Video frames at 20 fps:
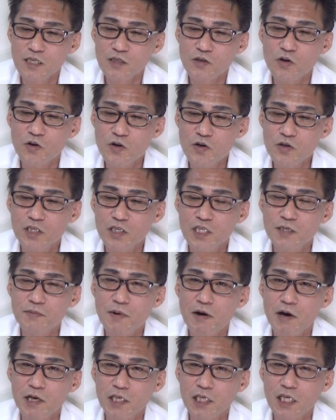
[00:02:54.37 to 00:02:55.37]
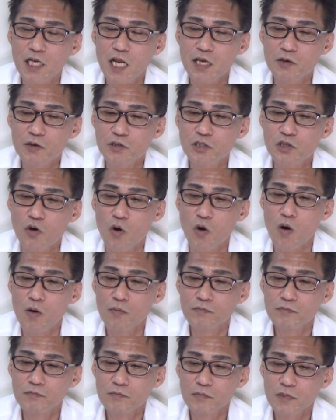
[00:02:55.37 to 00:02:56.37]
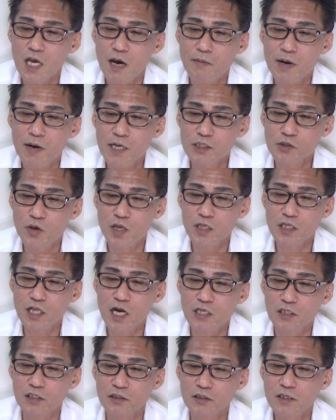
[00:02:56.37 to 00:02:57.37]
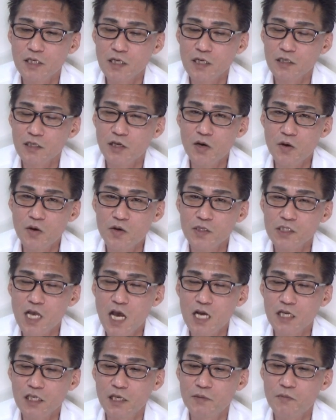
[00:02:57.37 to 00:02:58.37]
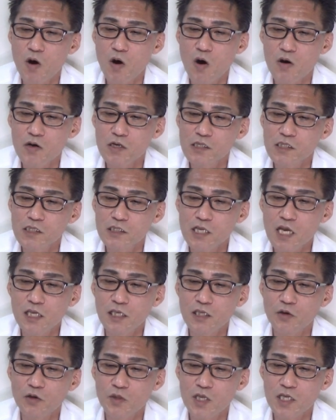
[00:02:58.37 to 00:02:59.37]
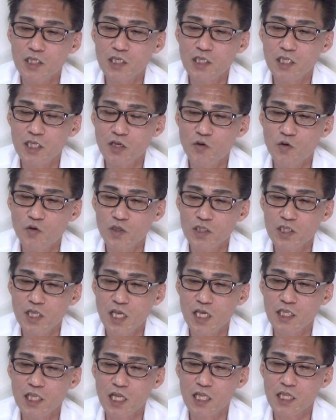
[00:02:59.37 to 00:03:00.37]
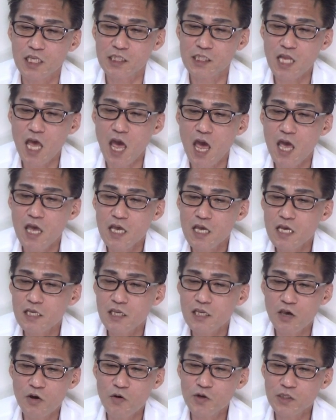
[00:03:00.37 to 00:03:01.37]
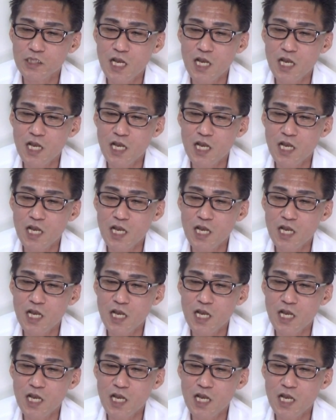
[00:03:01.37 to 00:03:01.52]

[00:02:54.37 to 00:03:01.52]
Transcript: この車は吉良よし子、山添拓、両参議も選挙で使用していたですね、共